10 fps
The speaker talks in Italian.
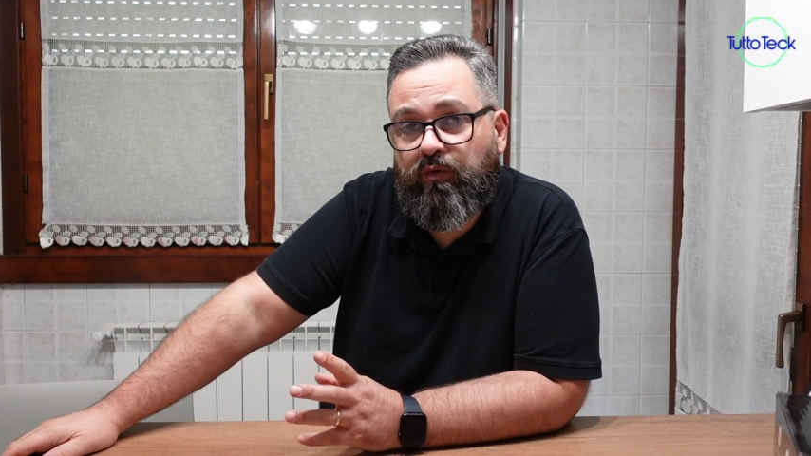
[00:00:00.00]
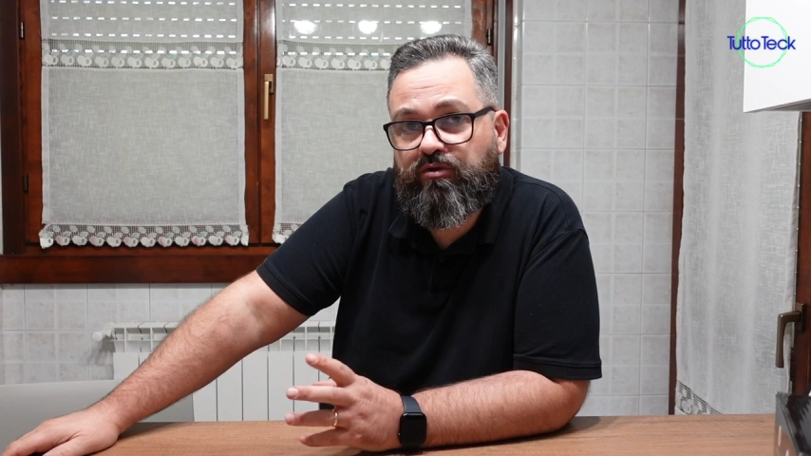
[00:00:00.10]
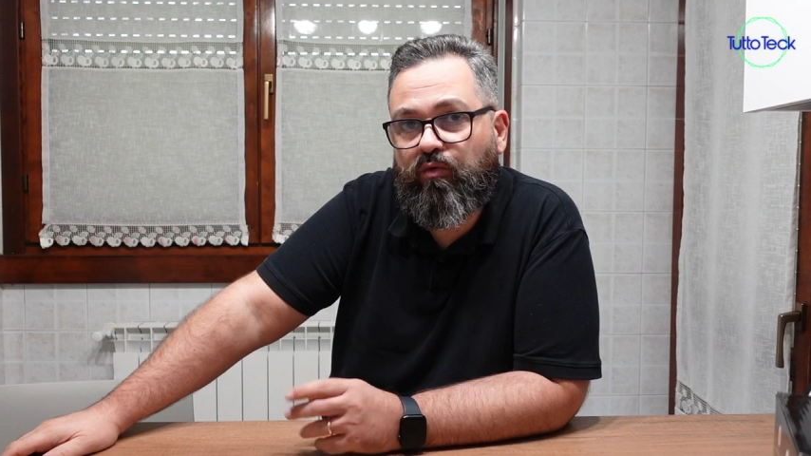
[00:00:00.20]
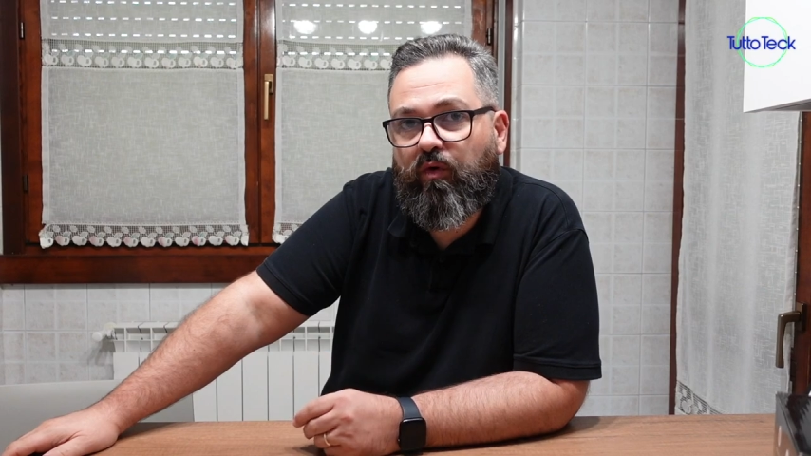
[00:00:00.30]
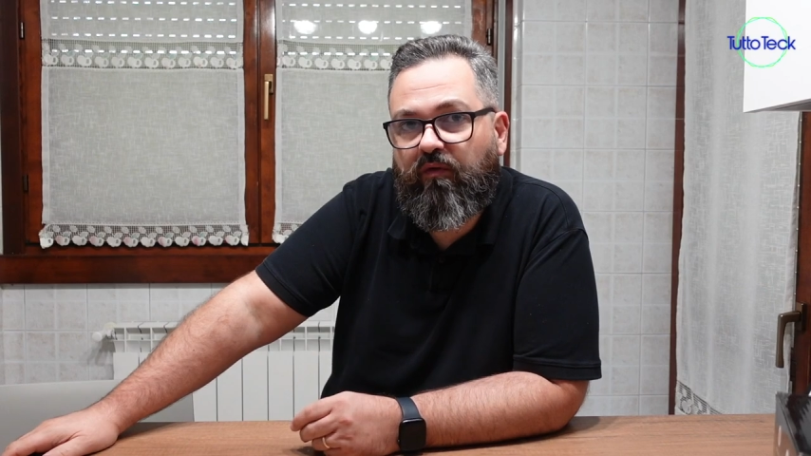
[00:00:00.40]

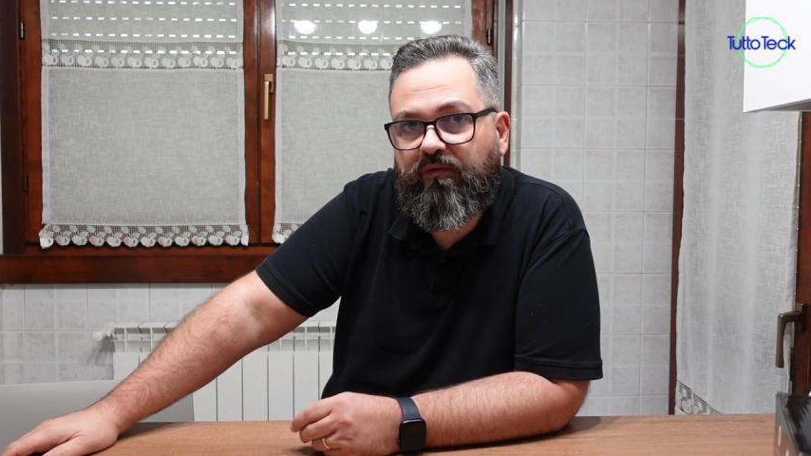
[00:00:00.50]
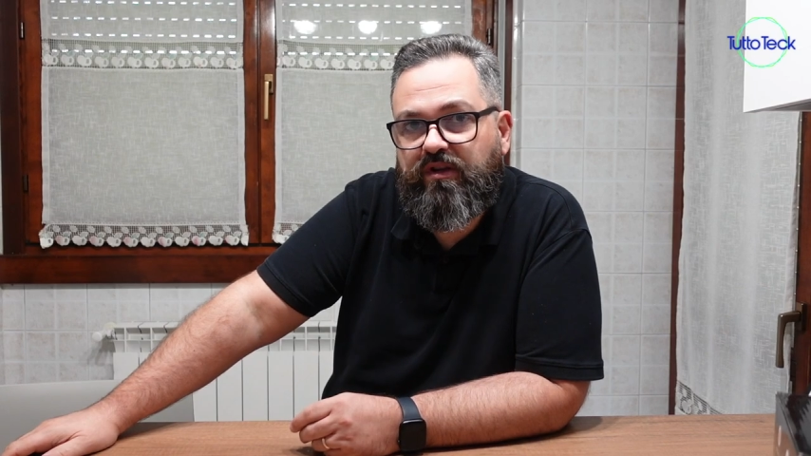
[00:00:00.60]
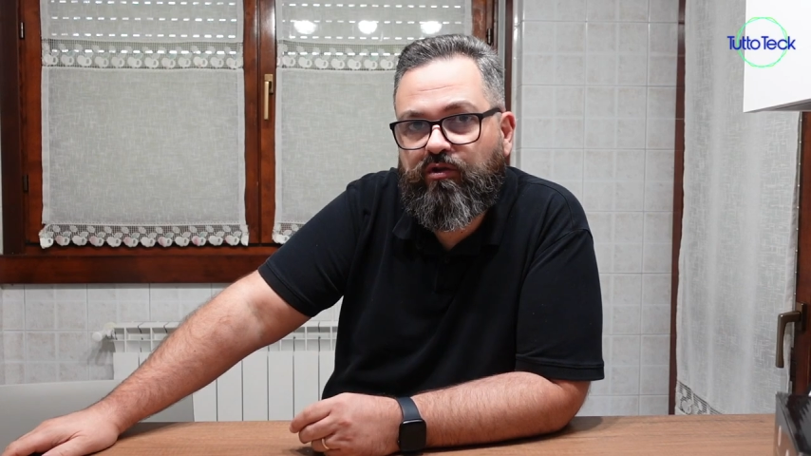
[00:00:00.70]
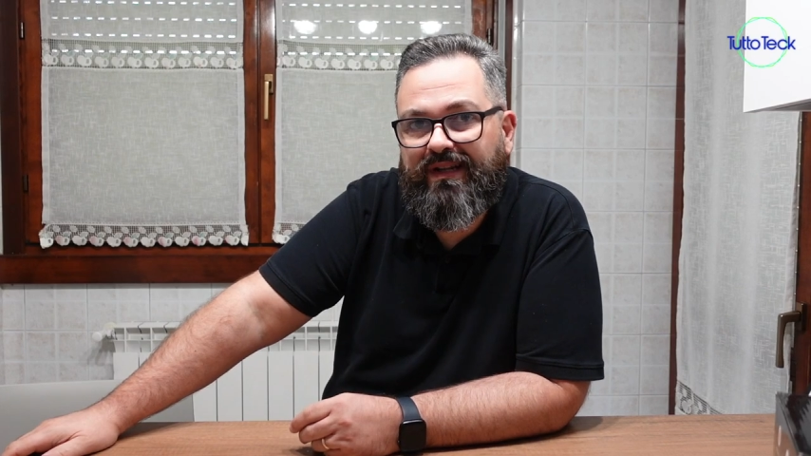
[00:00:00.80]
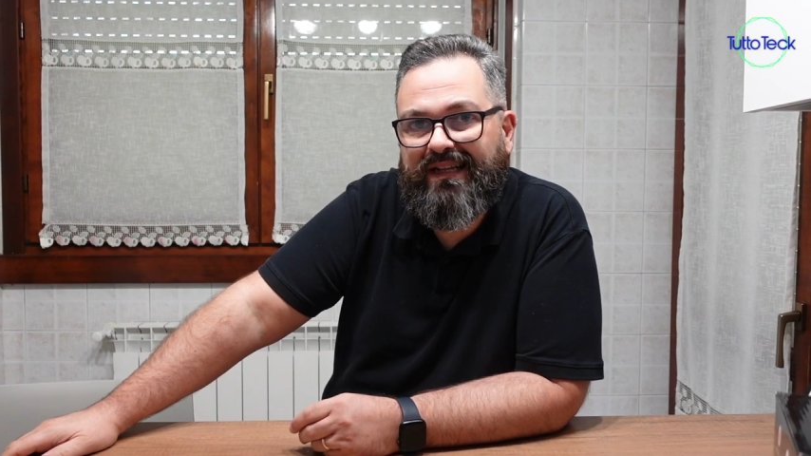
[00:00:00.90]
questo nuovo
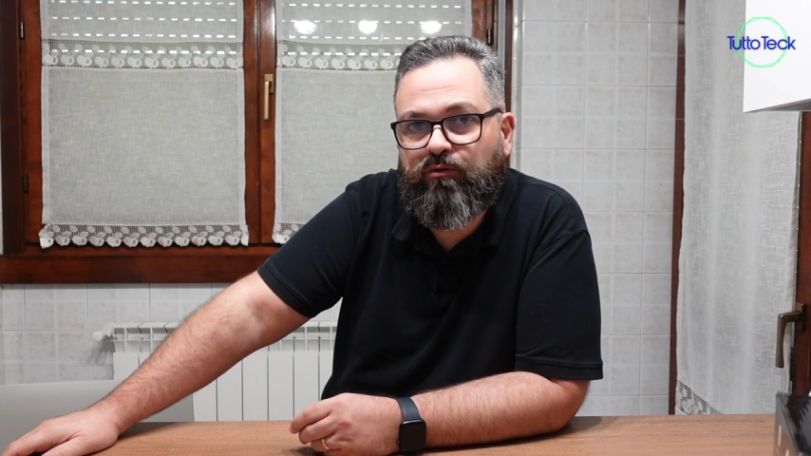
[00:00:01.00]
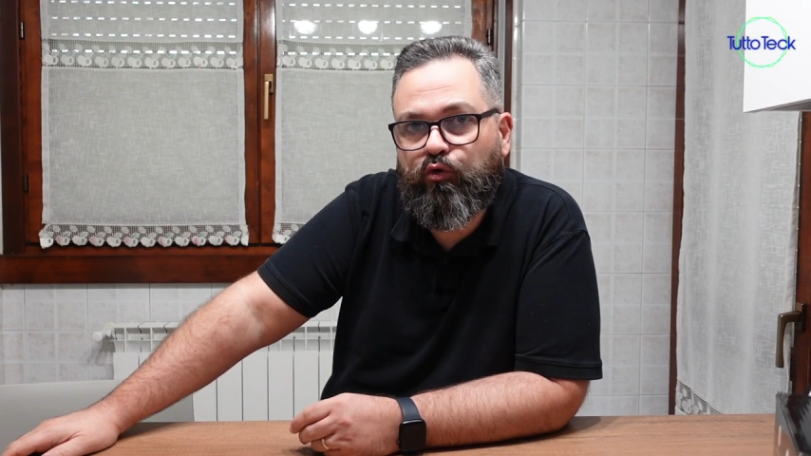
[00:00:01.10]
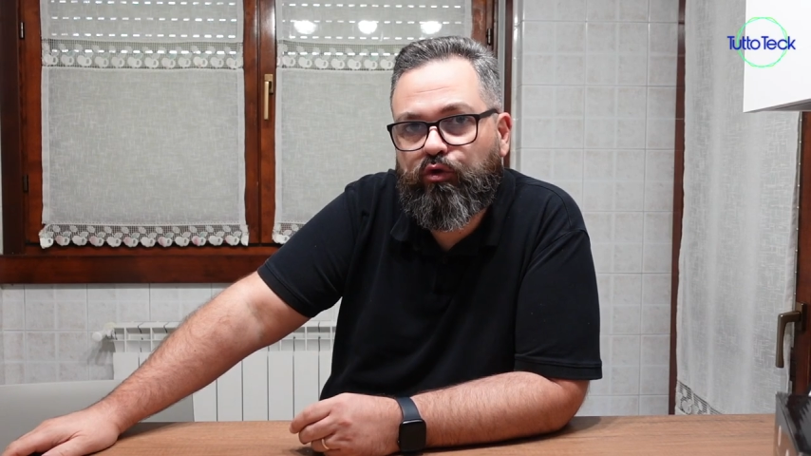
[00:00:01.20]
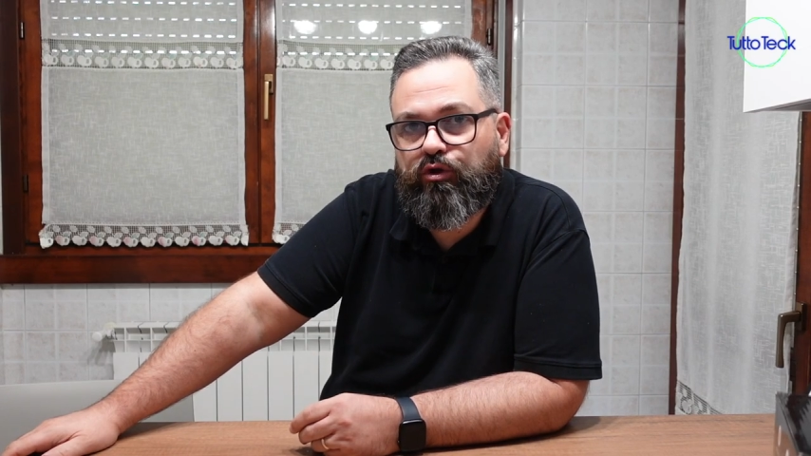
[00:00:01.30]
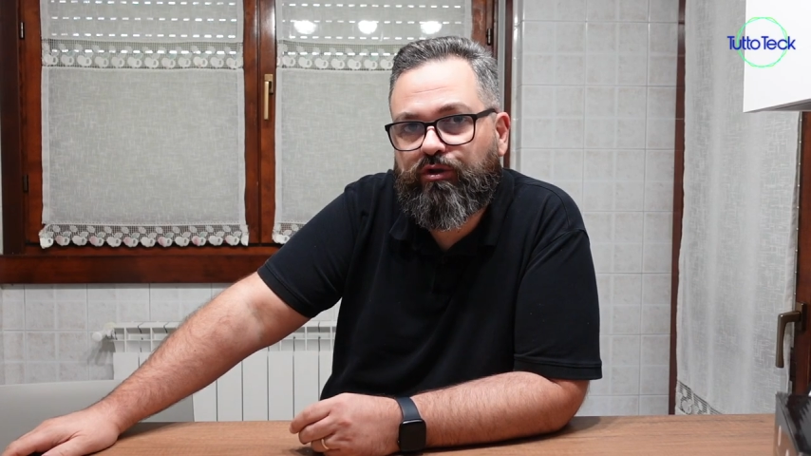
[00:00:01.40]
video della
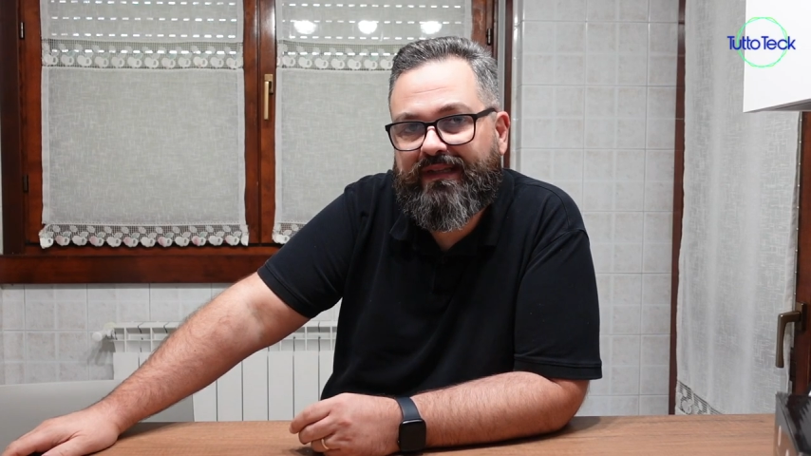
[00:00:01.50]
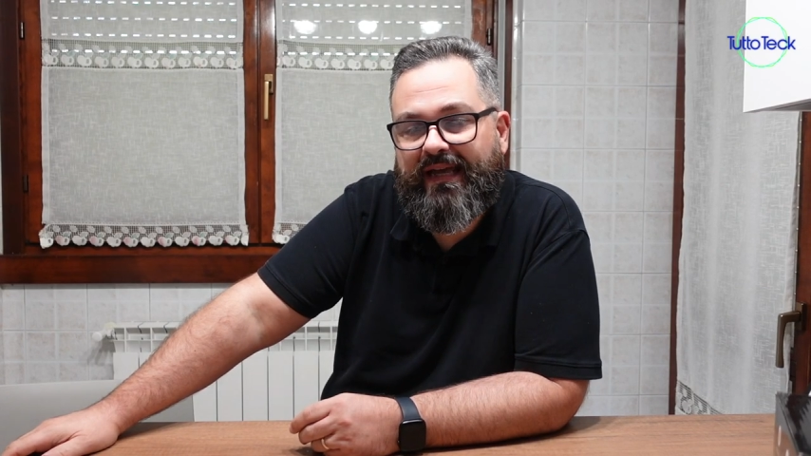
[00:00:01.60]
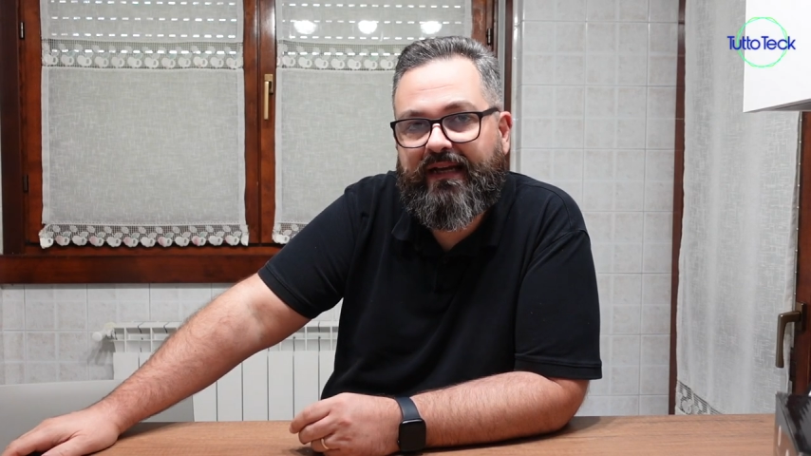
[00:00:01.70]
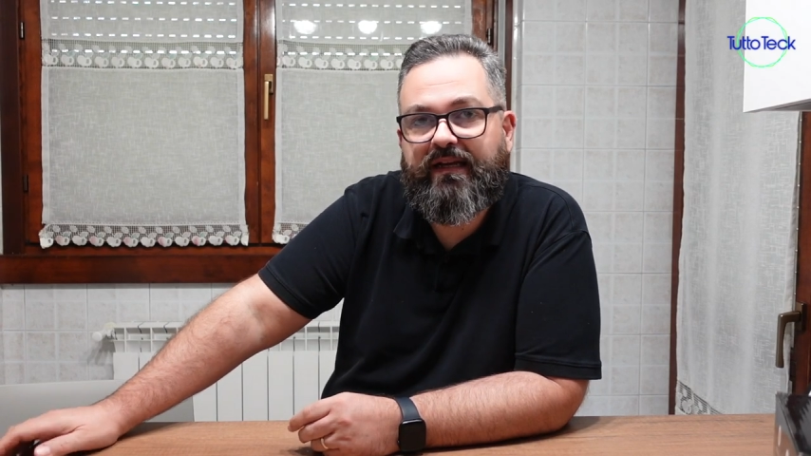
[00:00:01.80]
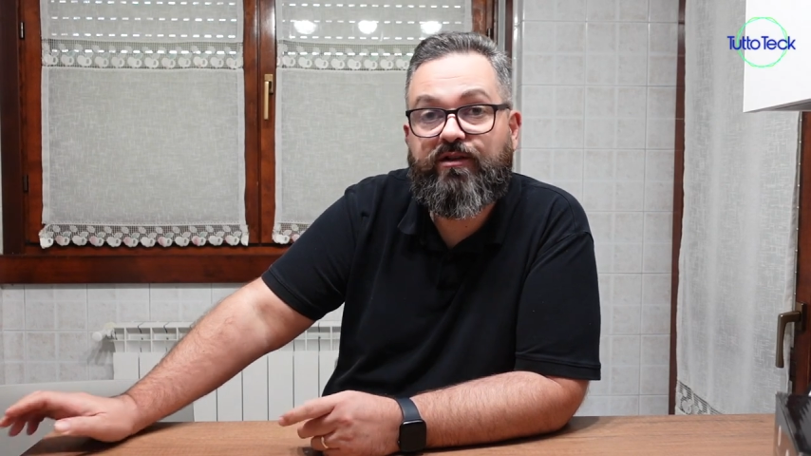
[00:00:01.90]

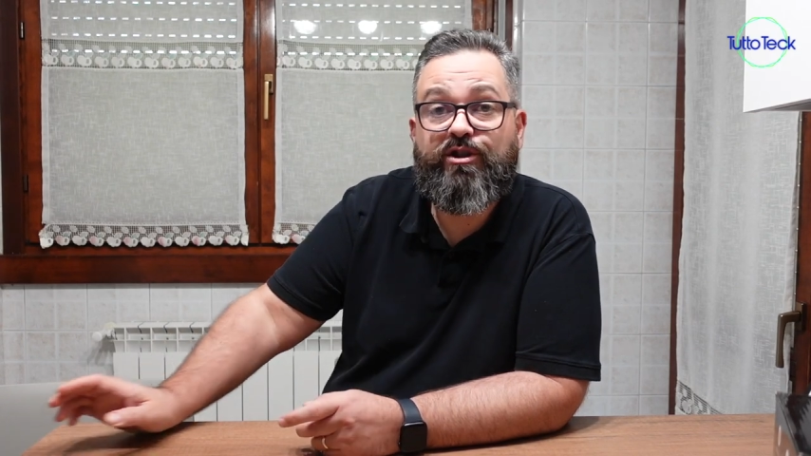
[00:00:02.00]
Tech.